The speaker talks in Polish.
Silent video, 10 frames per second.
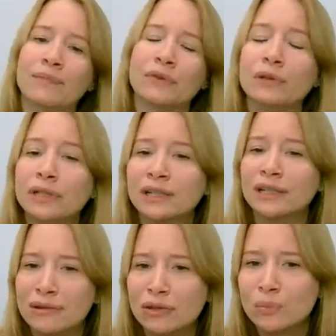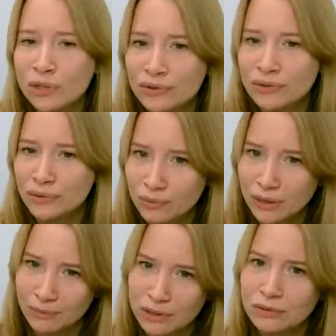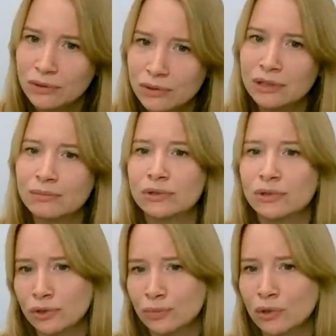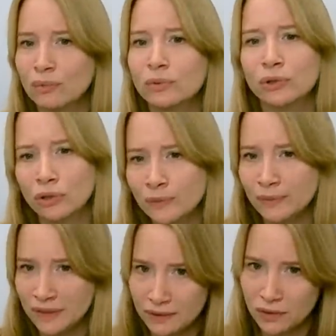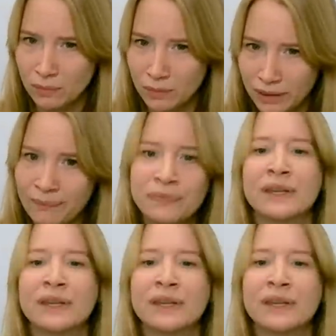No i jak je dobrze zrozumiemy, no to one myślę, że mogą być ogromnym zasobem